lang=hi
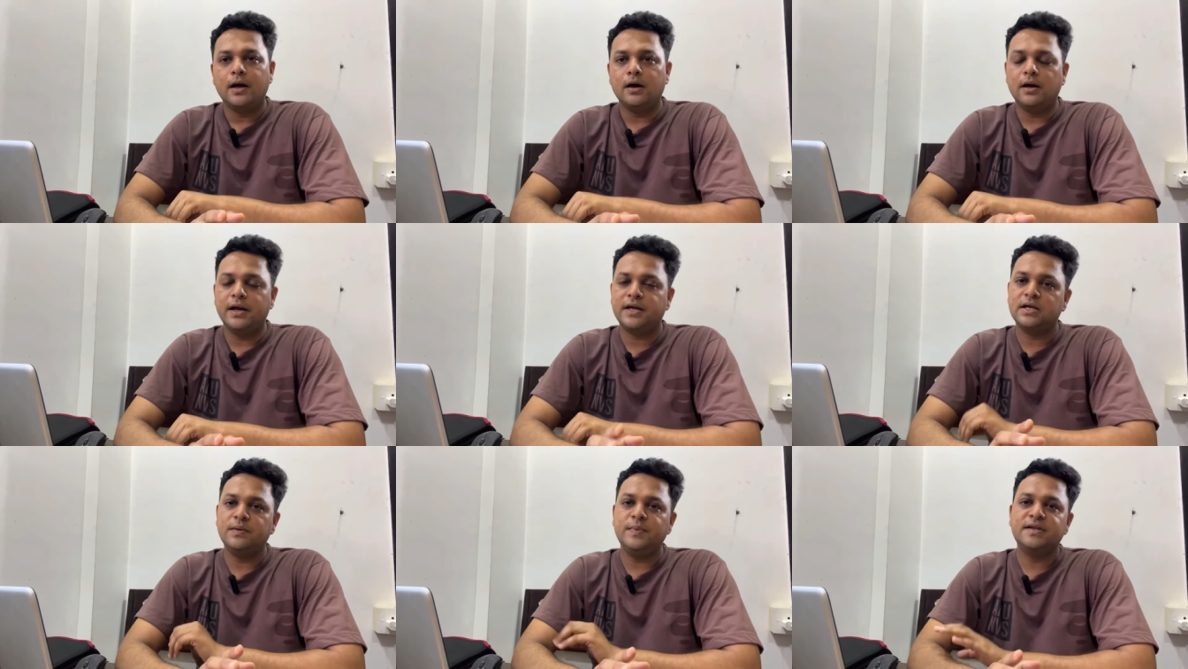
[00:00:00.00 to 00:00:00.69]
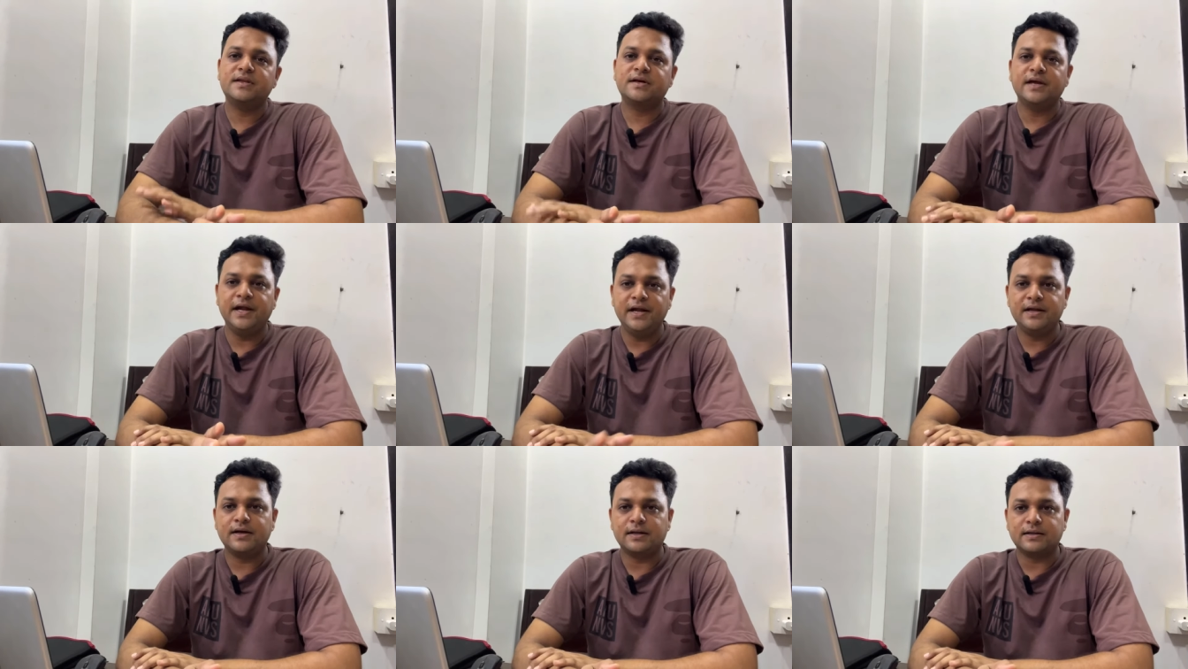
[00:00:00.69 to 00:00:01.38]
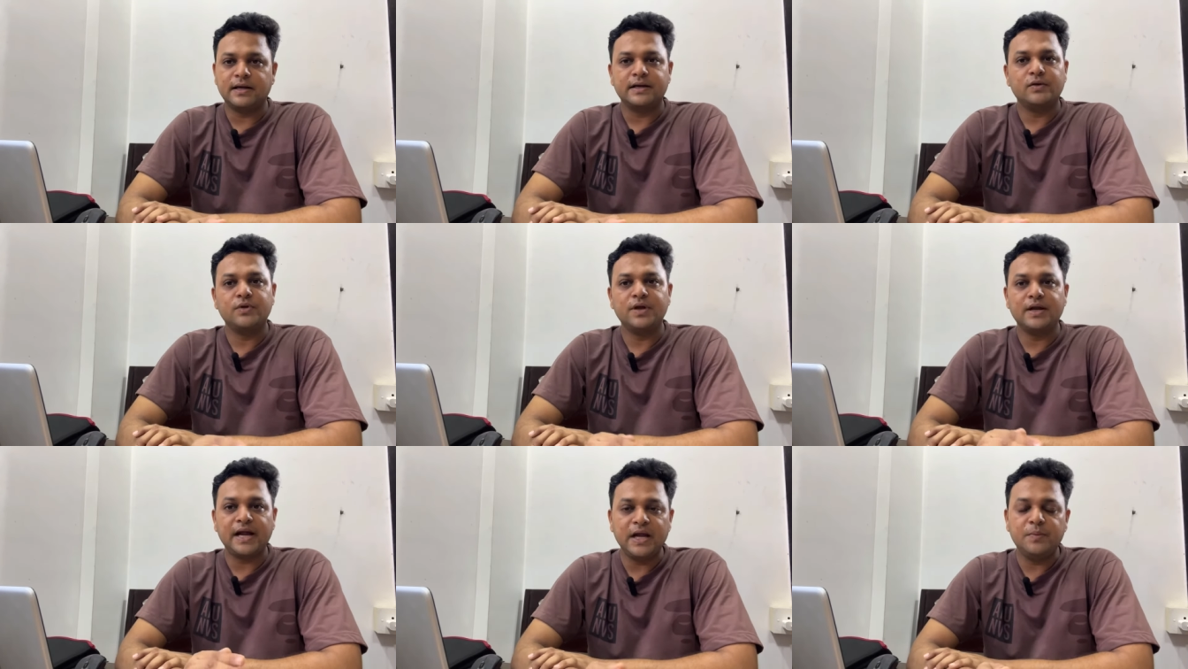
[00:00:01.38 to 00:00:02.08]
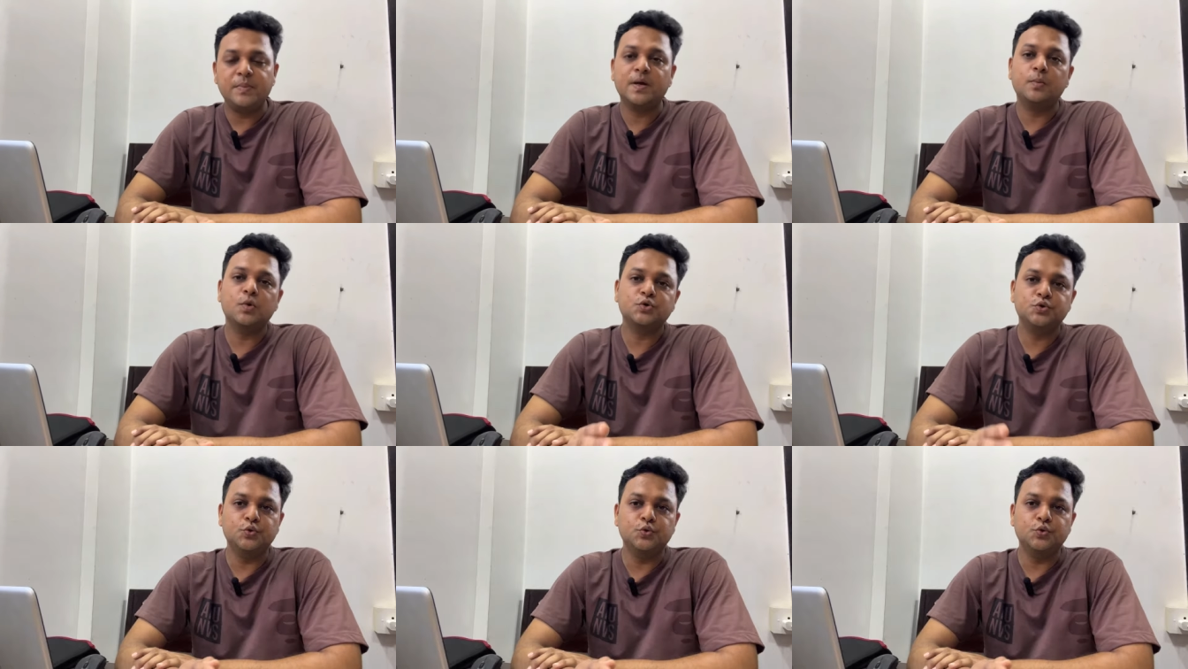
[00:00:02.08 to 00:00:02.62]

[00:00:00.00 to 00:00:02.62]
uh, एक लिमिट तक हीट करता है क्योंकि नाइट में हम लोग